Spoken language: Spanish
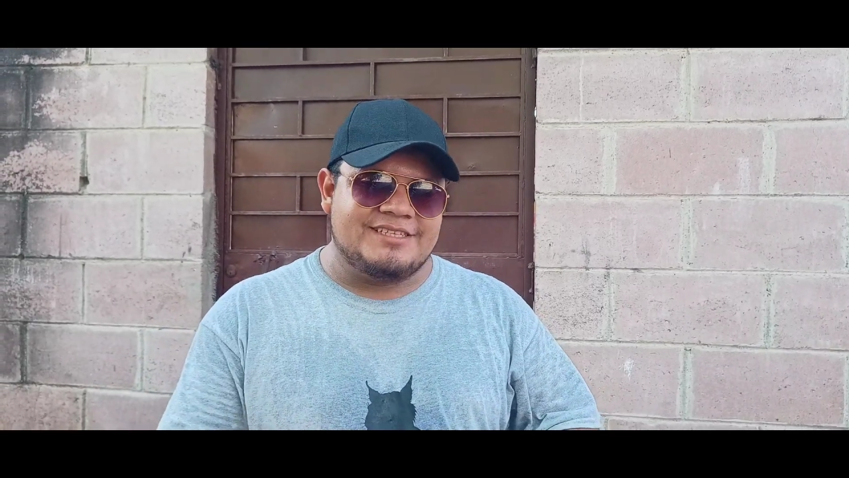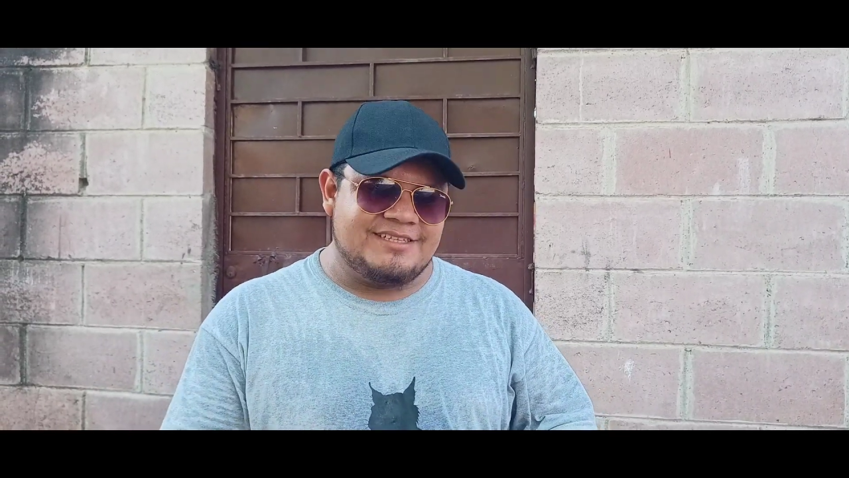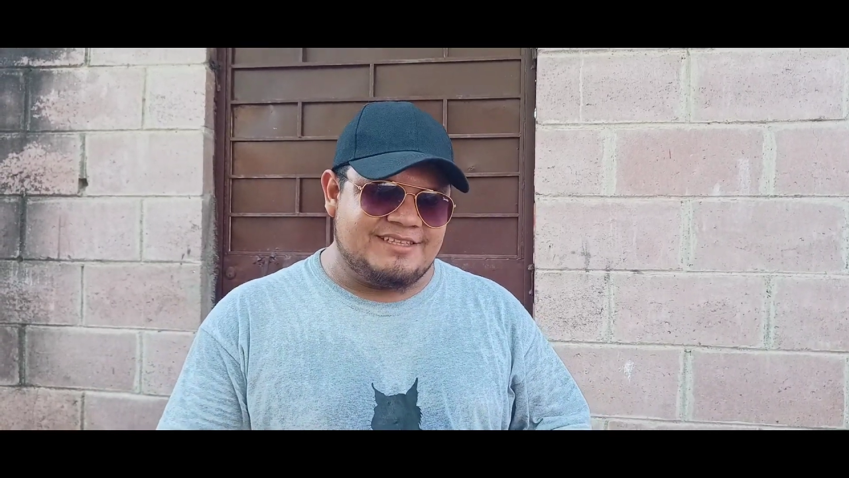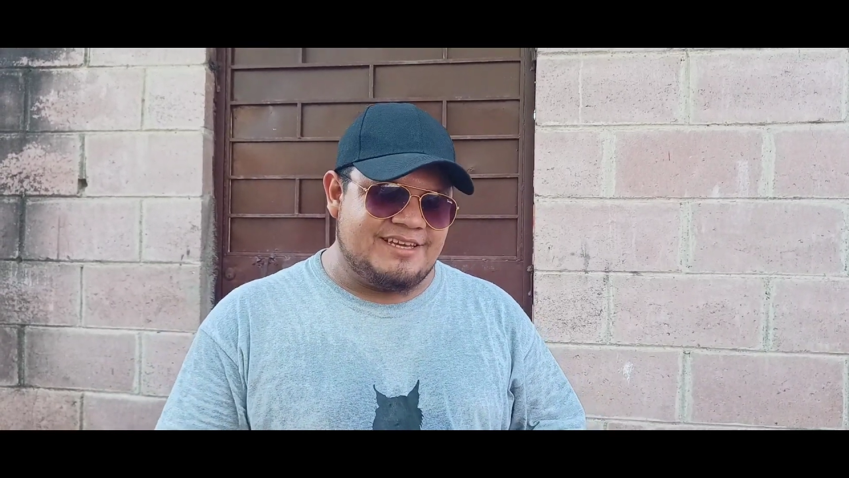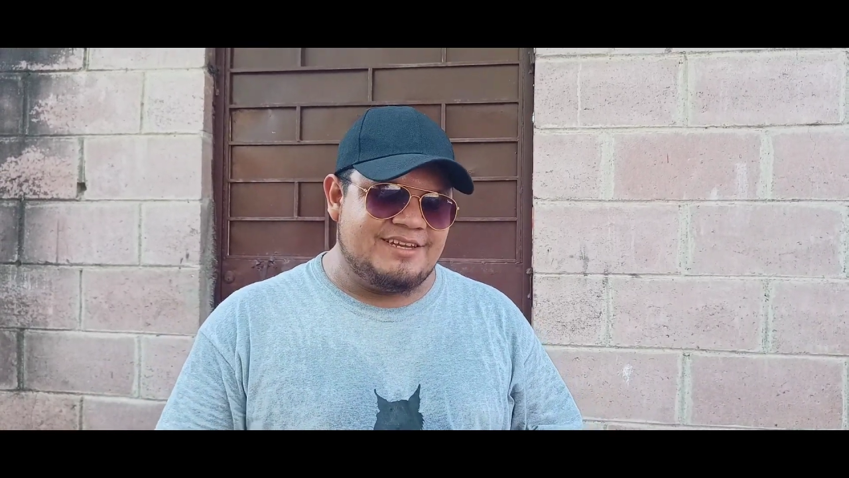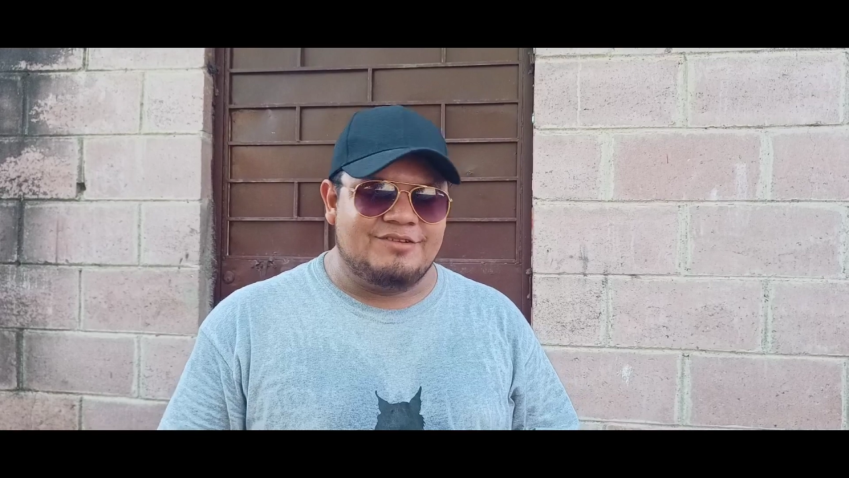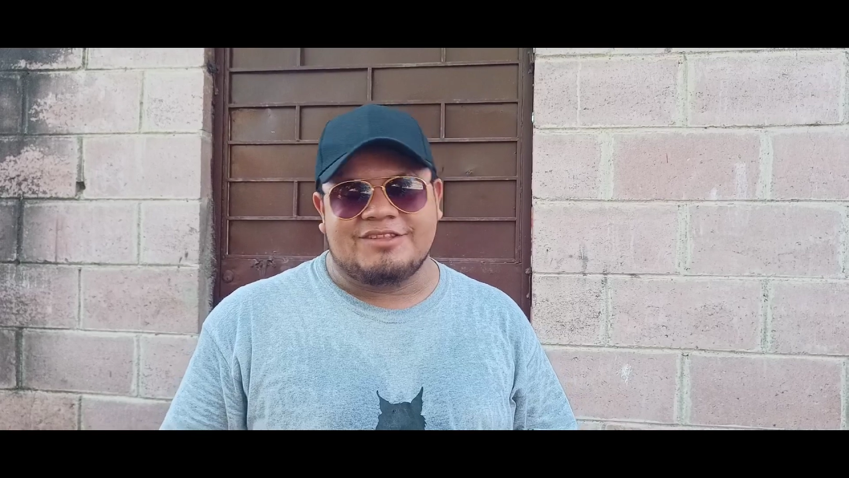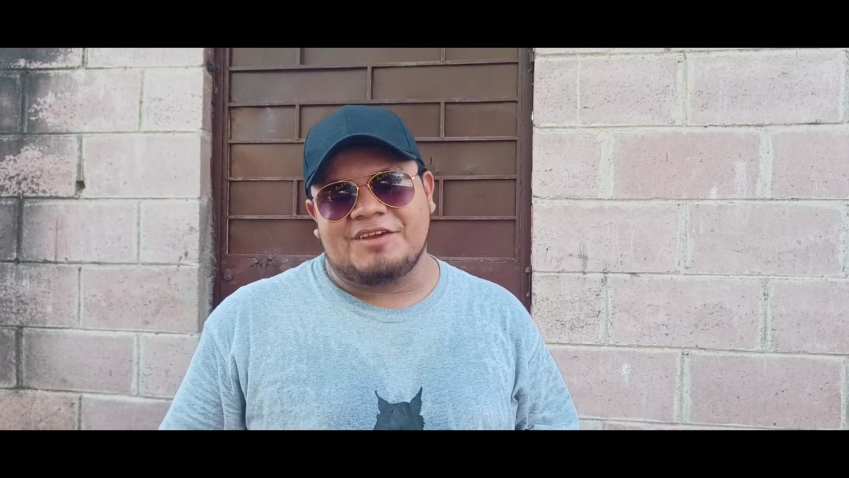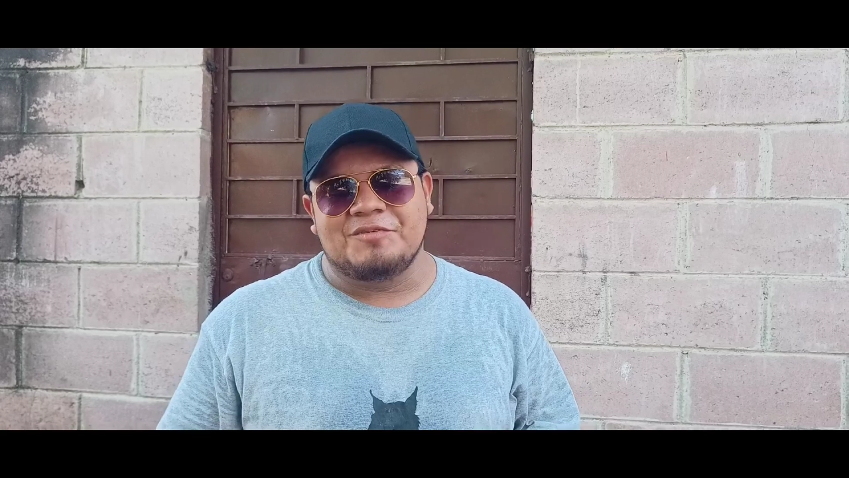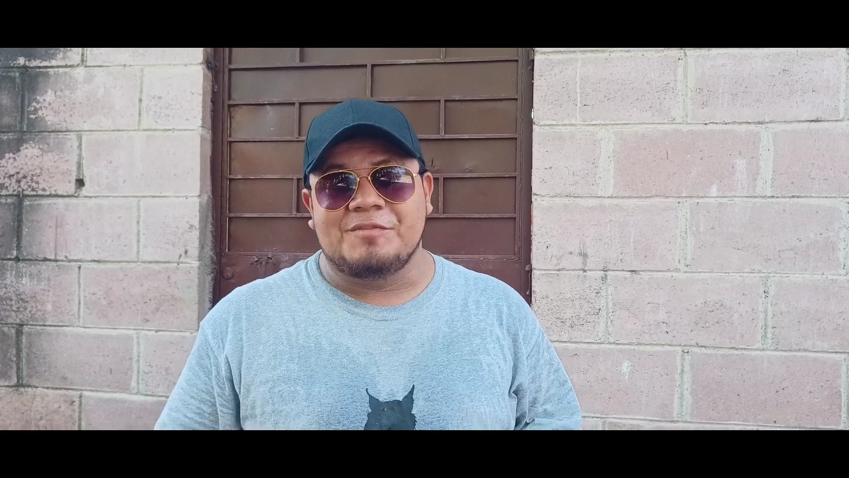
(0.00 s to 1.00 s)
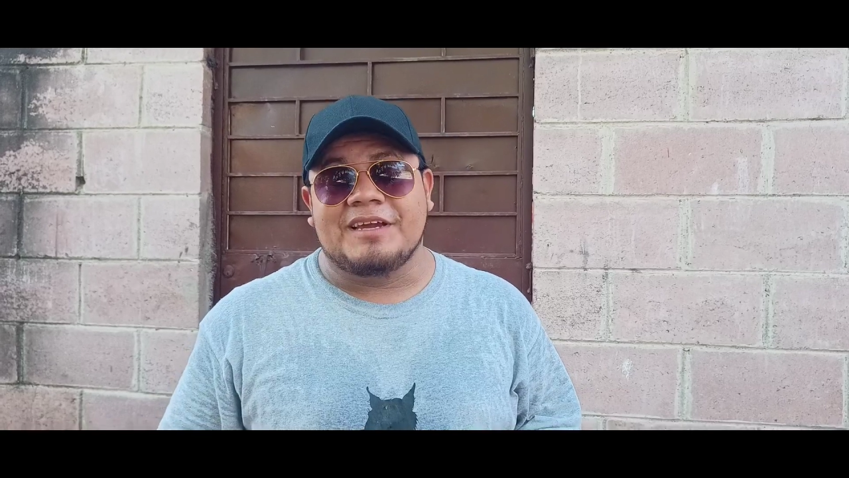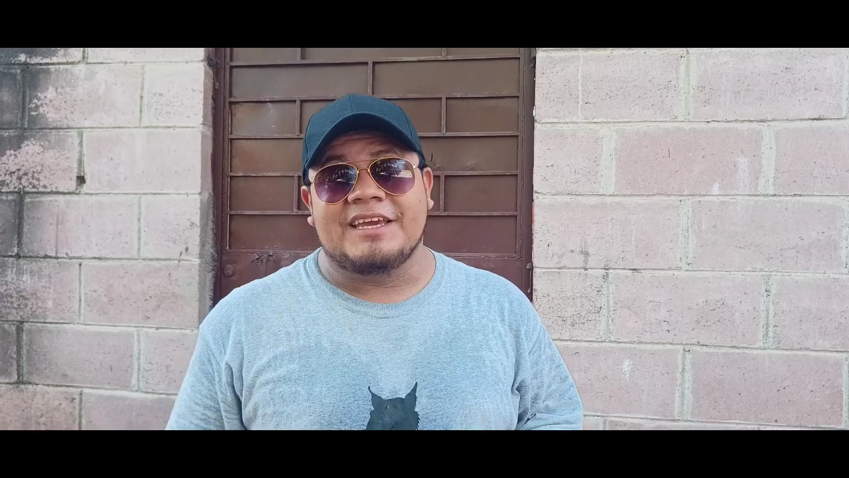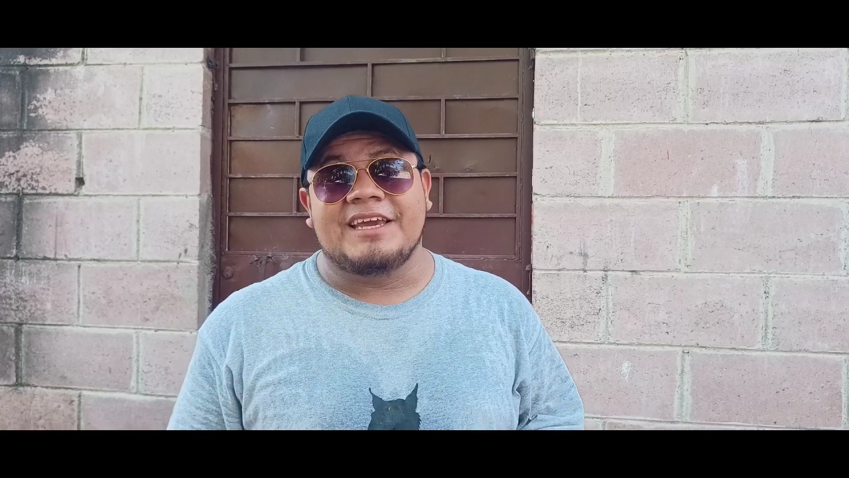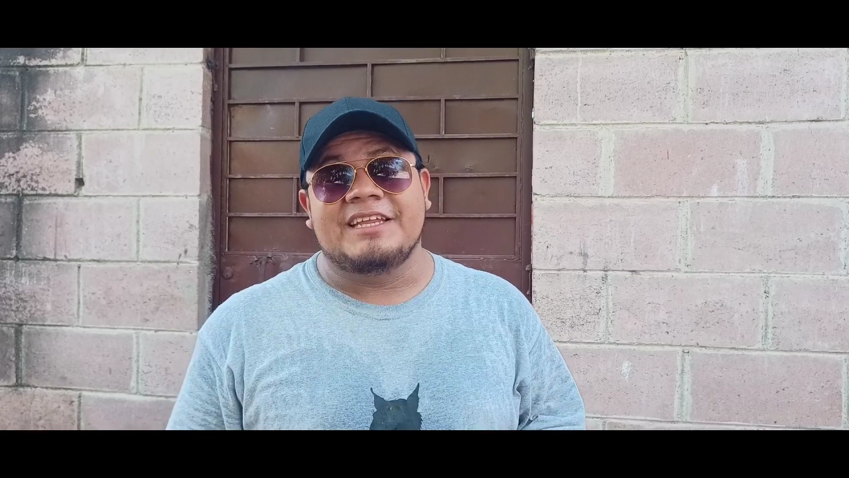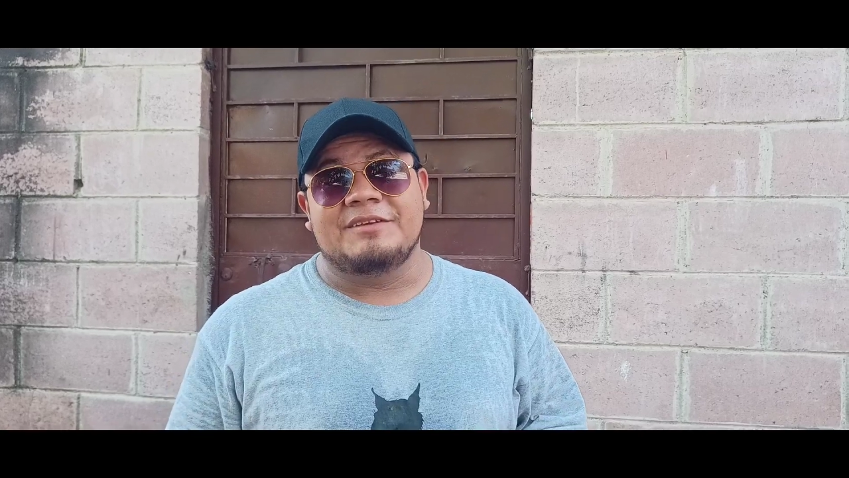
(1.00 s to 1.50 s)
este, no traje mi
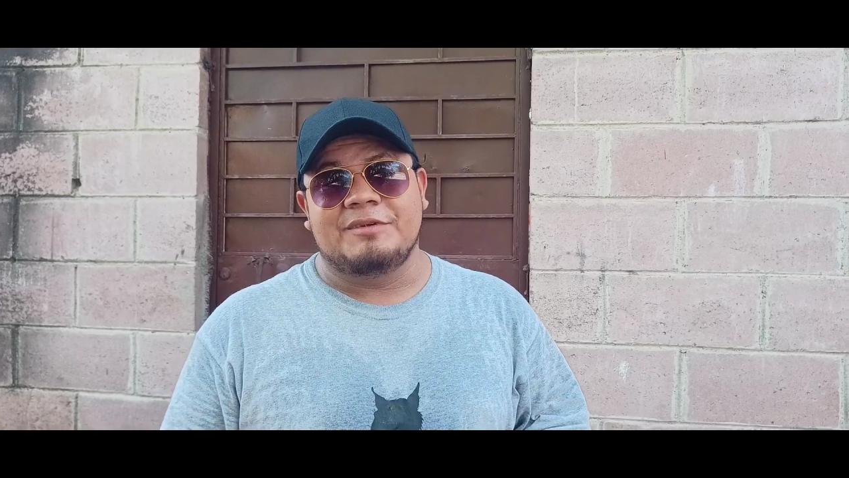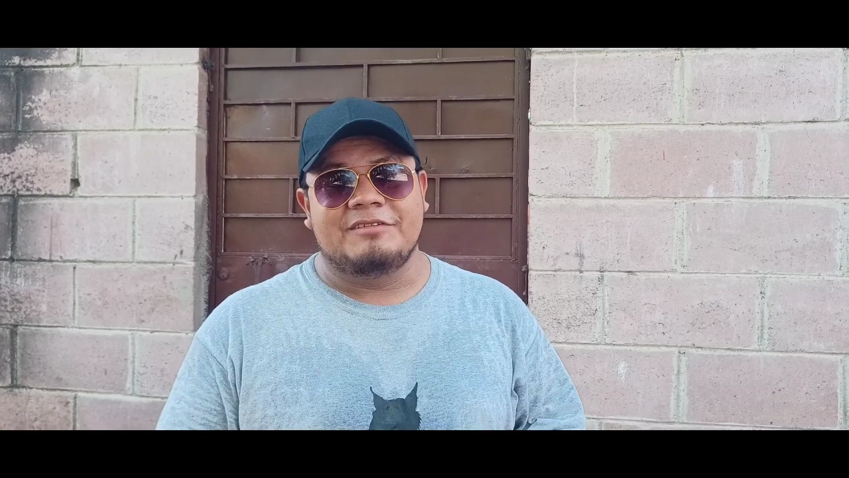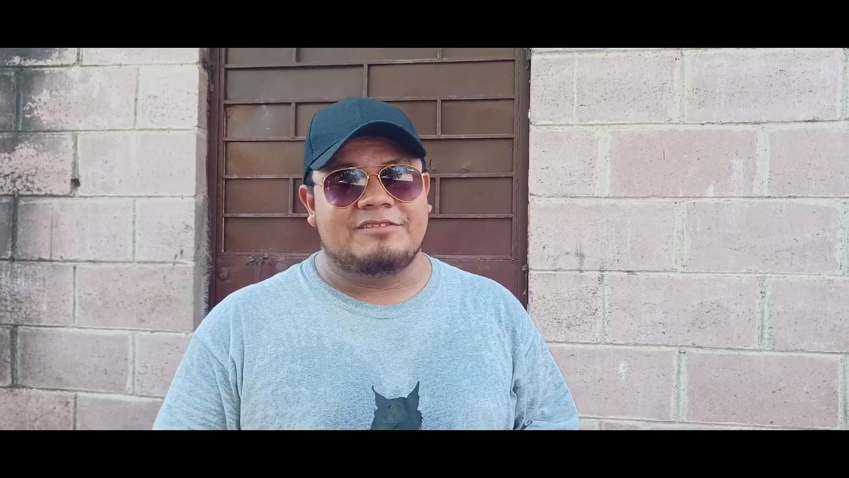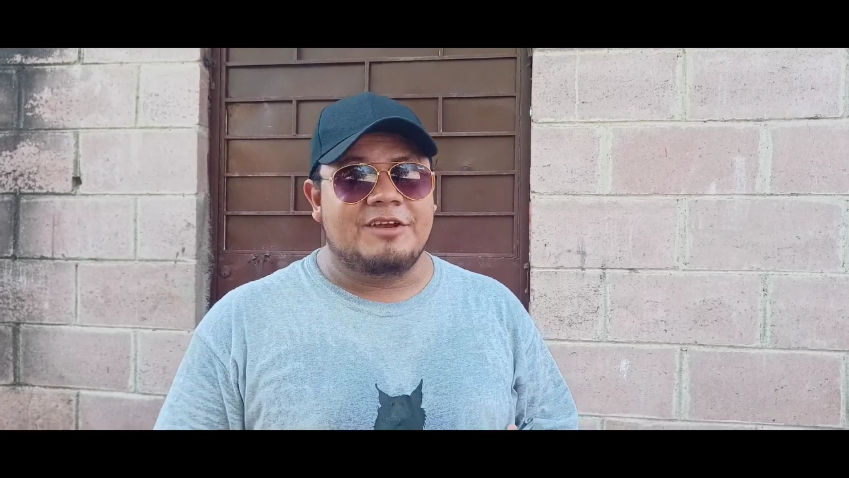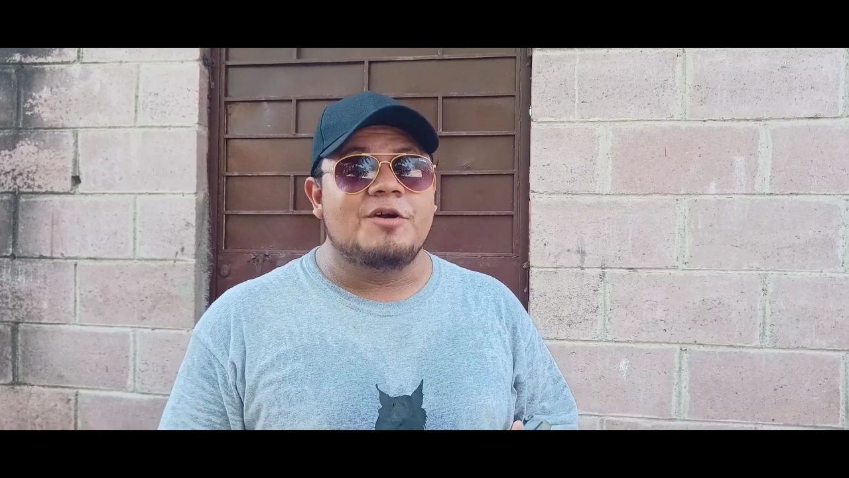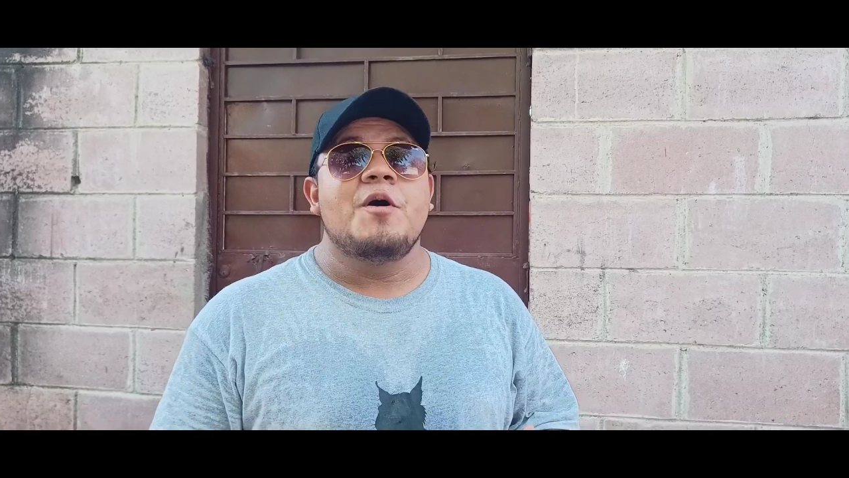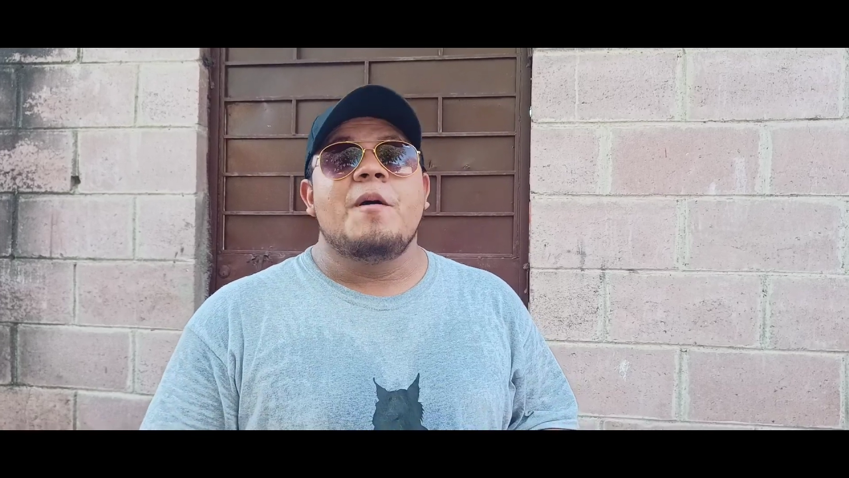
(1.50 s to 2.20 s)
maquillaje ni mi vestuario,